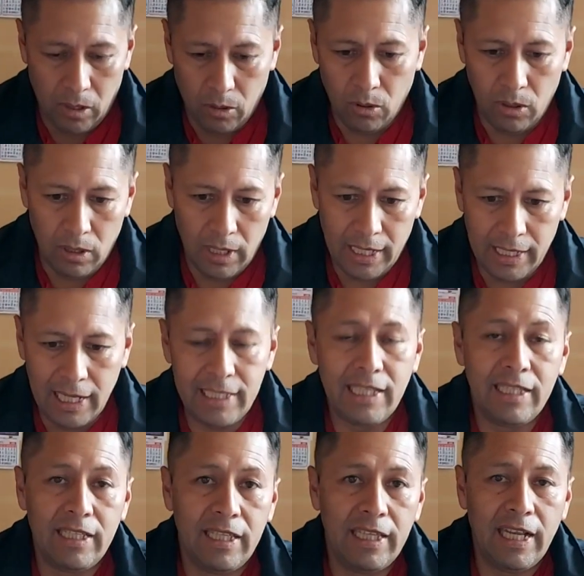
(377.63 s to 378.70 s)
o la, el
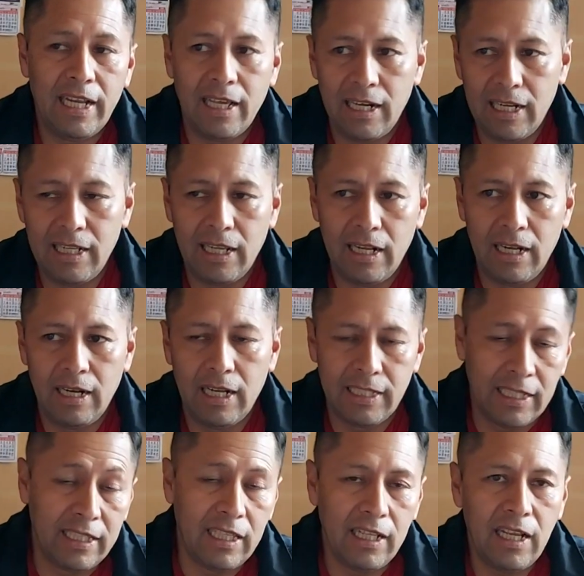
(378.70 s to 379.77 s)
centinela,
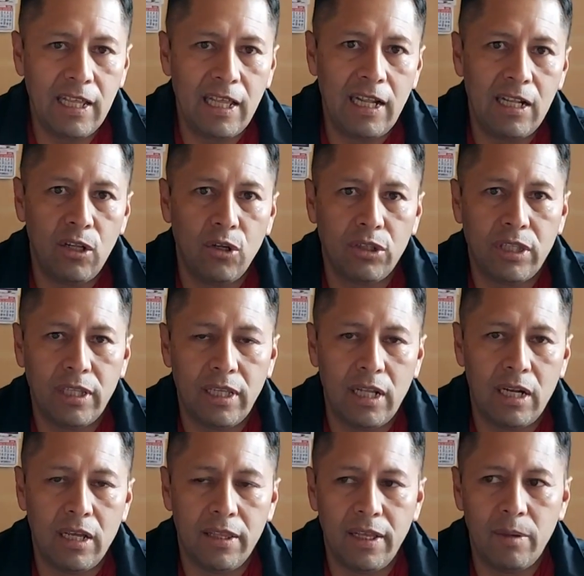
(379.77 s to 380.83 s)
la centinela del norte
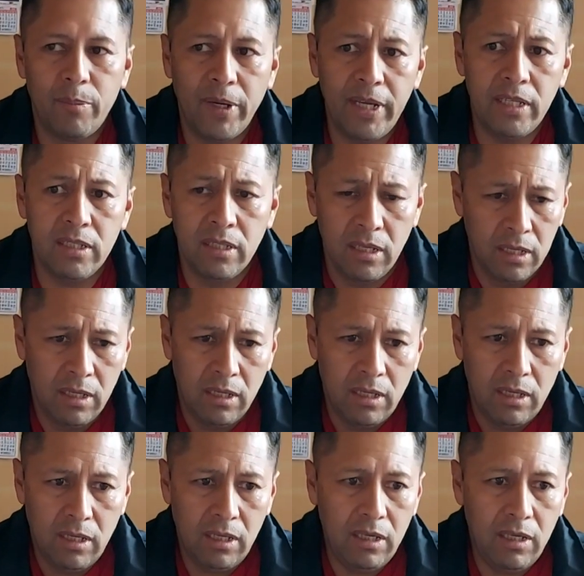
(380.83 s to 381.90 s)
del, país
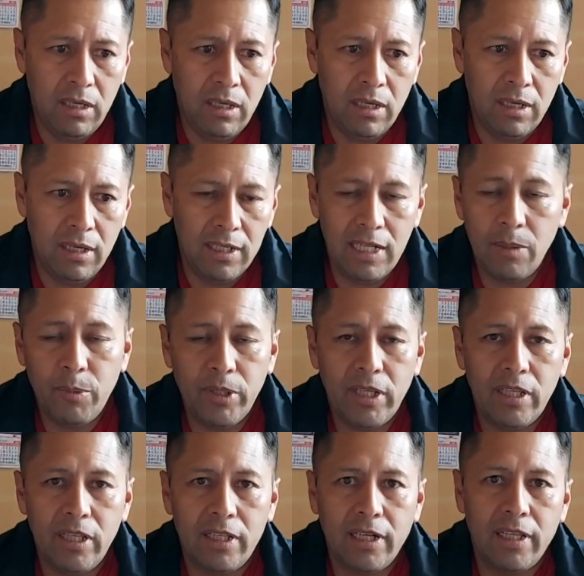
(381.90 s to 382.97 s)
y es la
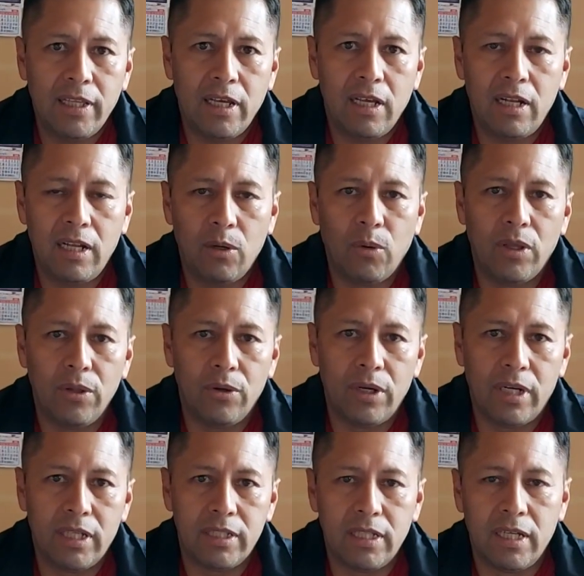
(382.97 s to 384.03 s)
puerta de entrada al
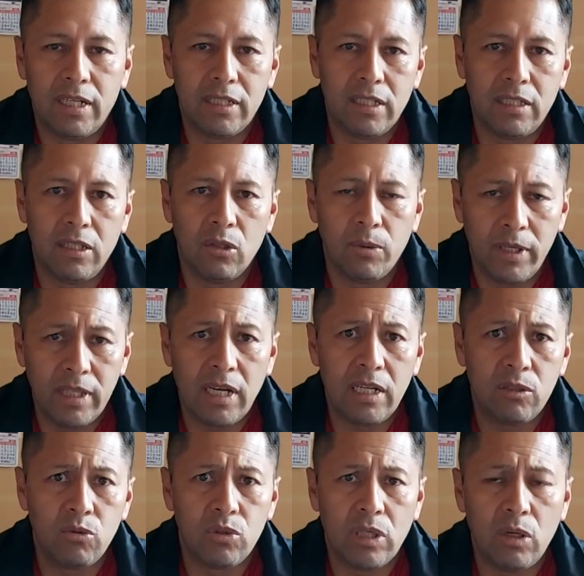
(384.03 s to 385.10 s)
Ecuador en el CN Sentido.
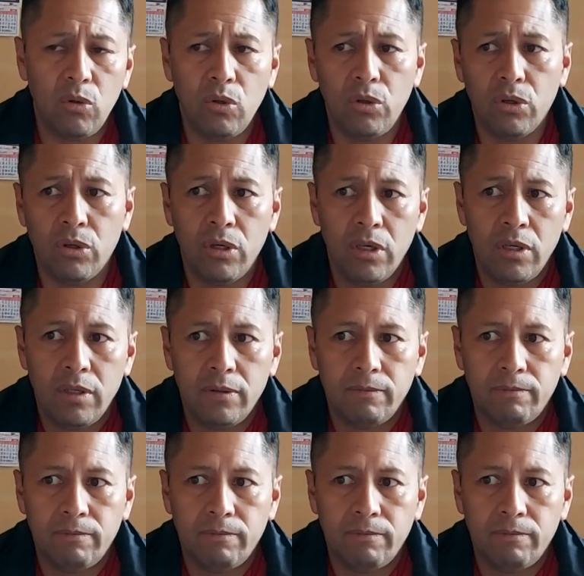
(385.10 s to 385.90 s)
les un saludo